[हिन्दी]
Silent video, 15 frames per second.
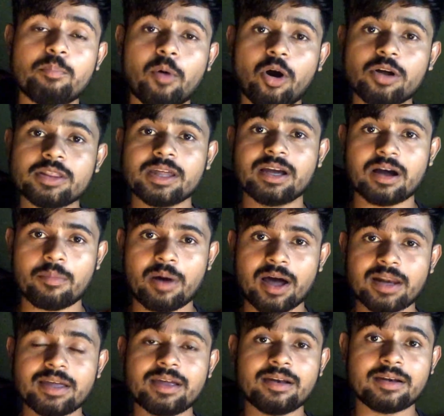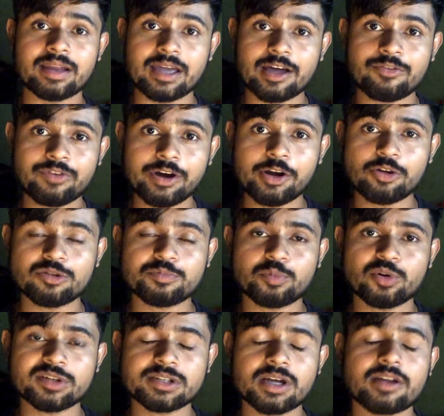बहुत ही कमाल की रेयर वीडियोस
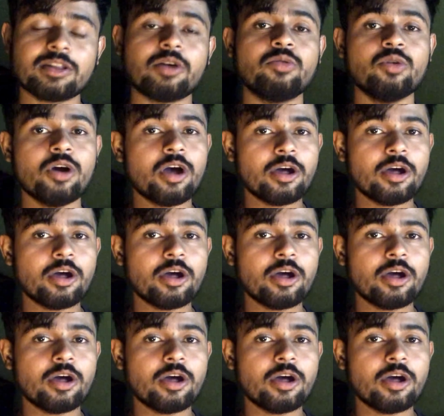पोस्ट करता हूँ